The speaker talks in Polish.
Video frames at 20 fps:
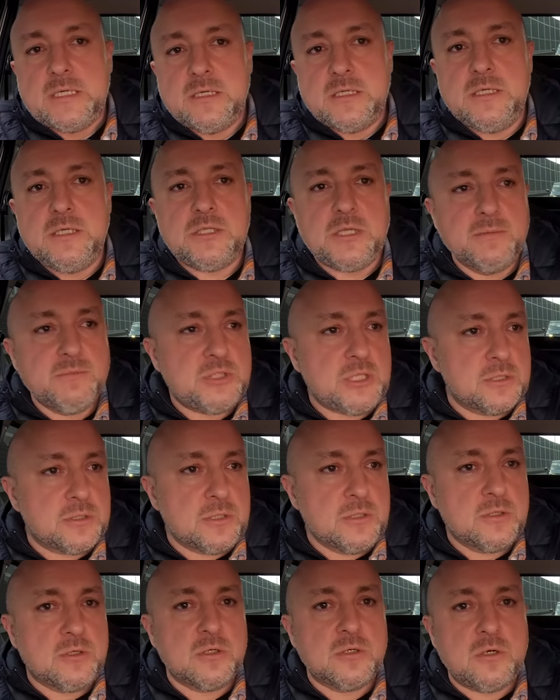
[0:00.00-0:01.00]
I tym się
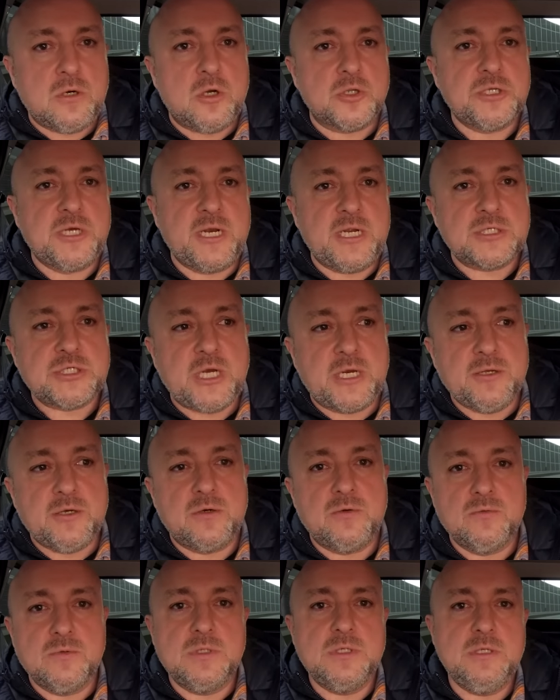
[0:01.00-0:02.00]
tylko
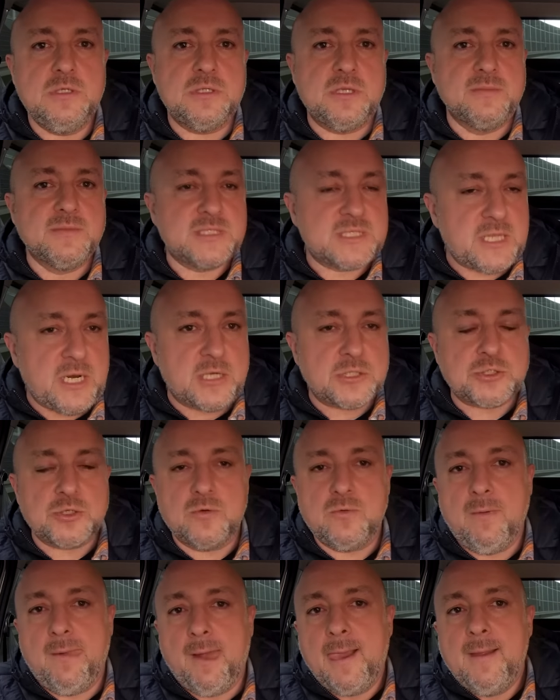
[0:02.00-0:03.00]
odgrażają i tym
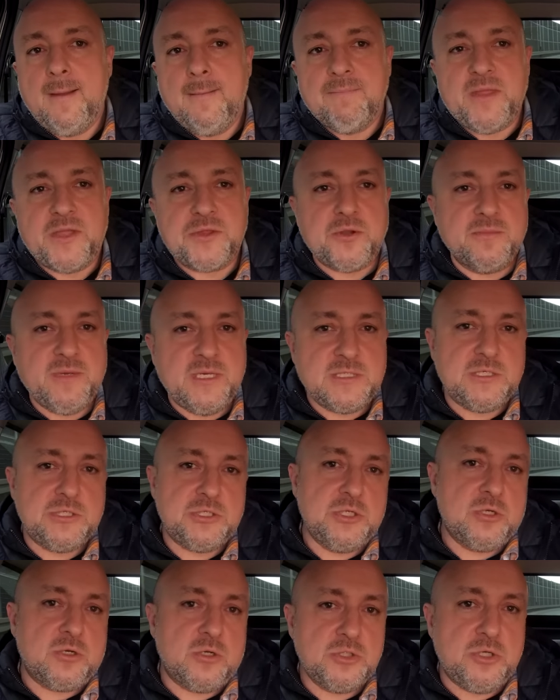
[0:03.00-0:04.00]
straszą. Natomiast
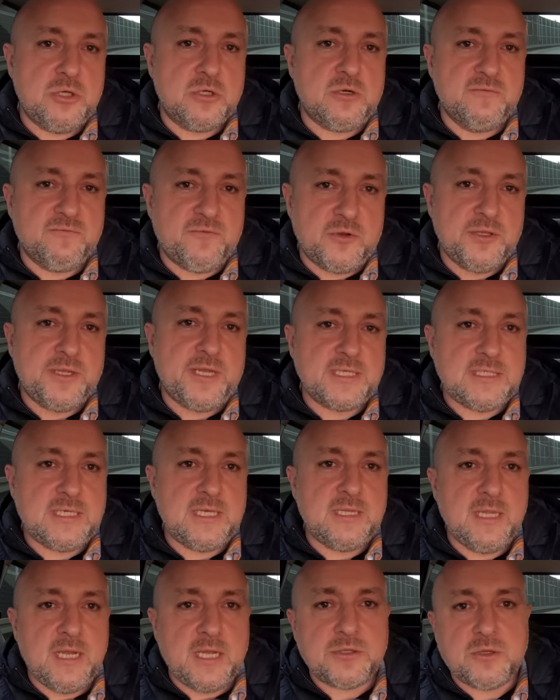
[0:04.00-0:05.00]
jeśli chodzi o konfrontację
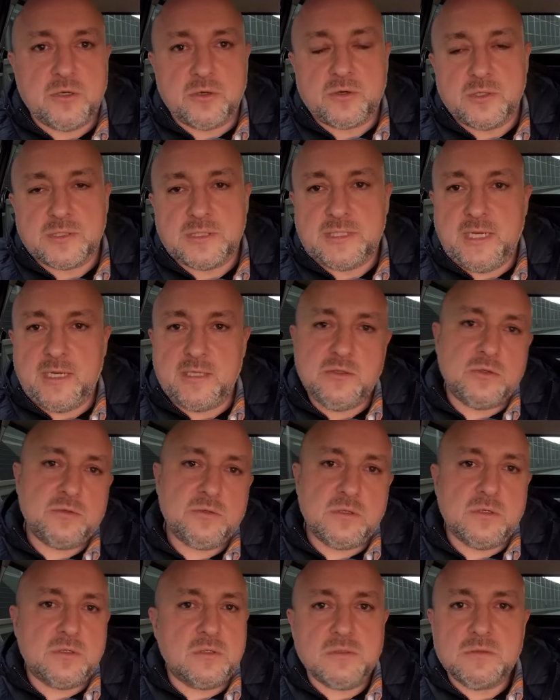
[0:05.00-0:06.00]
NATO-Rosja, no
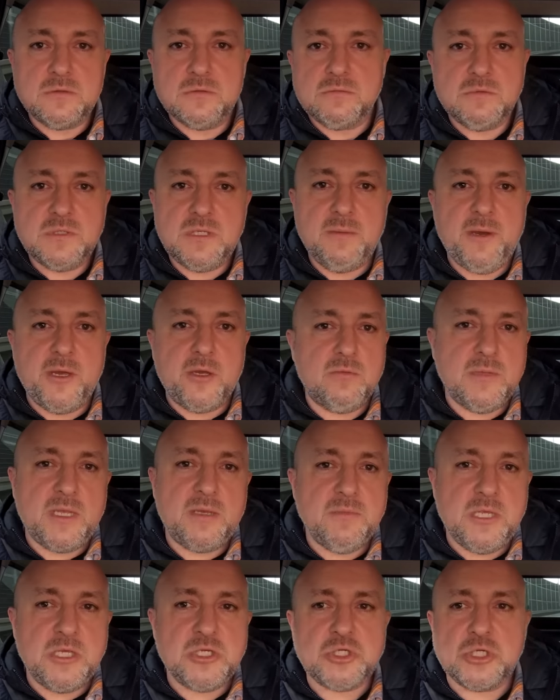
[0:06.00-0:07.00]
to nie mają
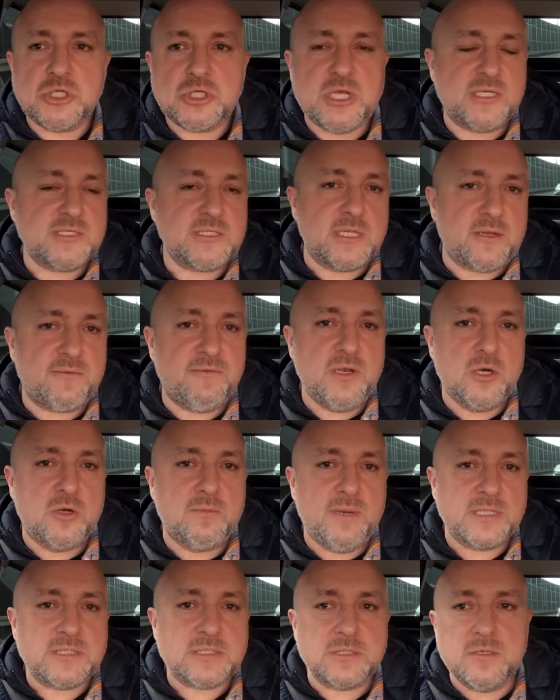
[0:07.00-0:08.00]
najmniejszych szans na chwilę
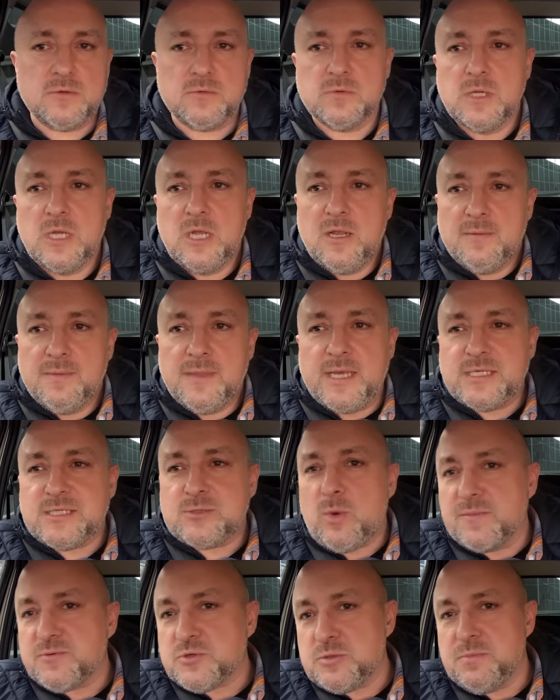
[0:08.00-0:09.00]
obecną.
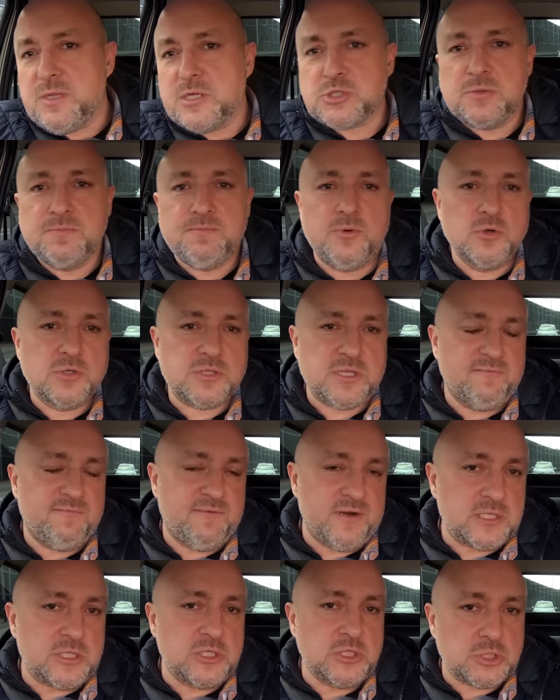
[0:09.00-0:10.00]
Najsłabszym naszym punktem
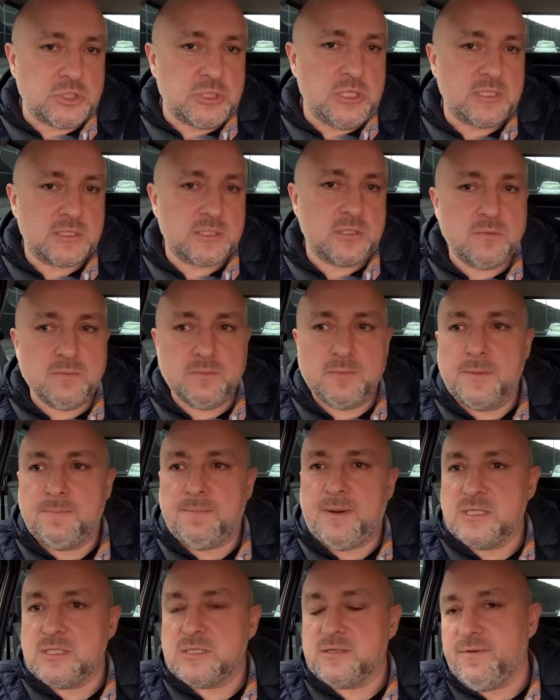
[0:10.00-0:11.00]
faktycznie są
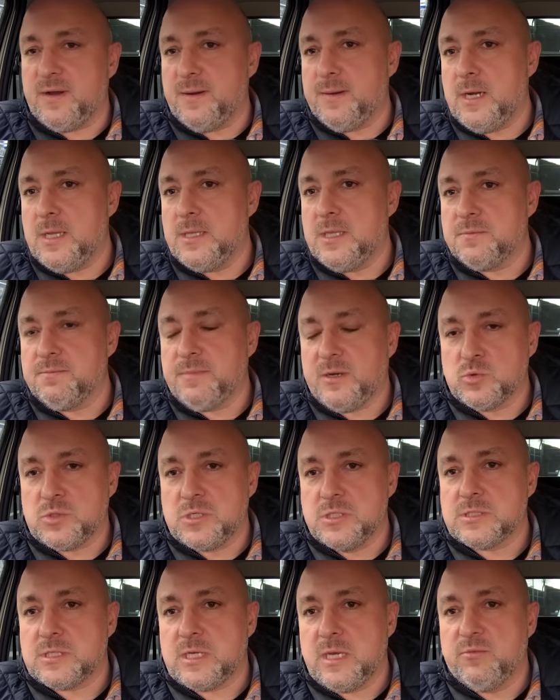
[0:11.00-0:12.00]
państwa
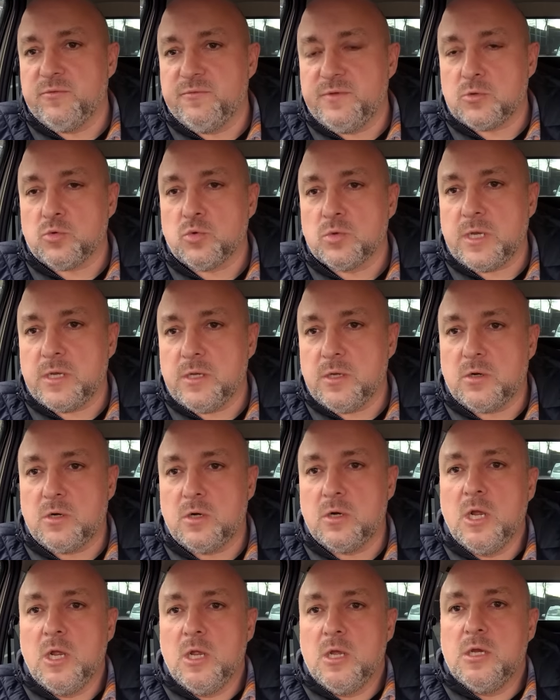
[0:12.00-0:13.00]
nadbałtyckie, mówię tutaj o
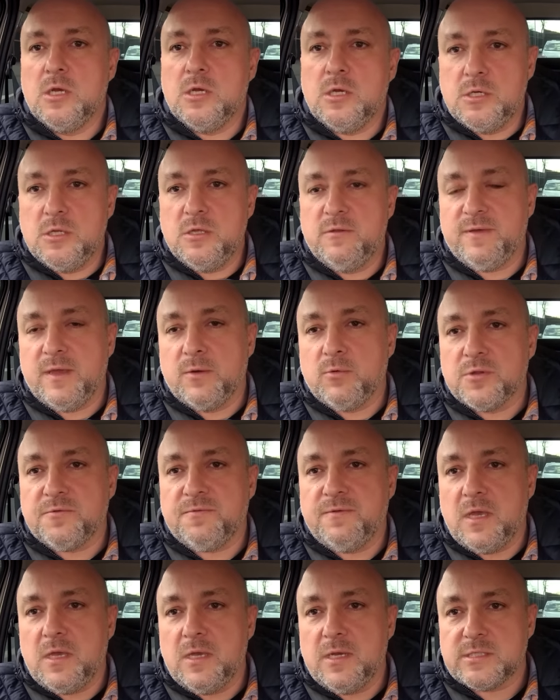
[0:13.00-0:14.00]
y, Litwie,
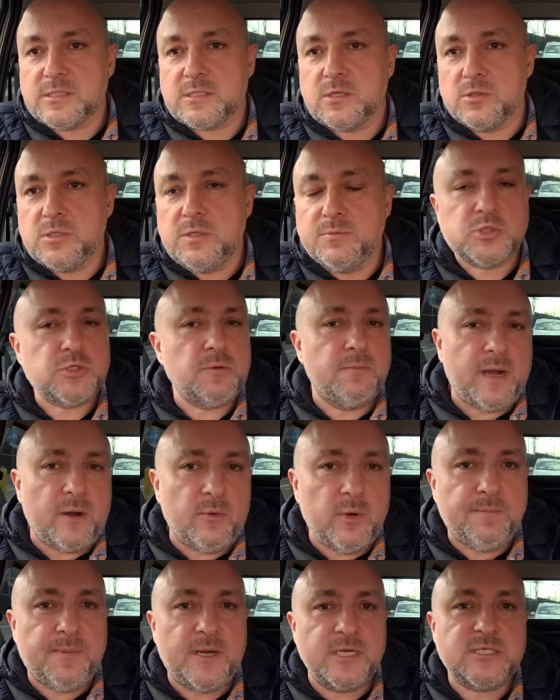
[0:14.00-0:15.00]
Łotwie i Estonii. To są
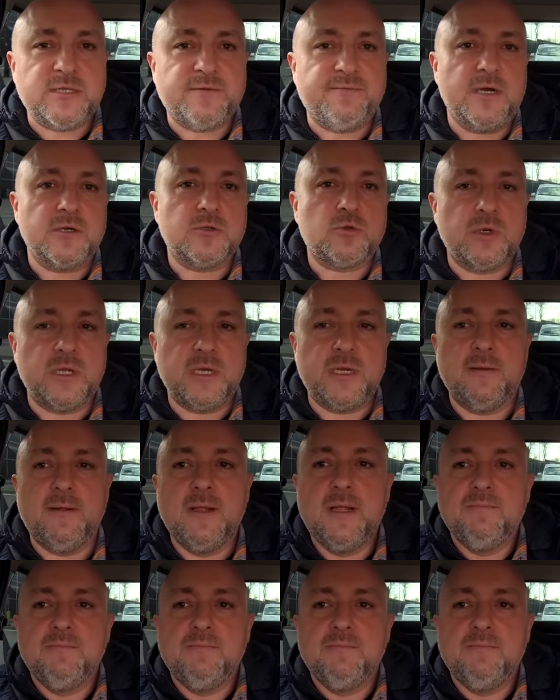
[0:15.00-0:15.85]
małe państwa, które y,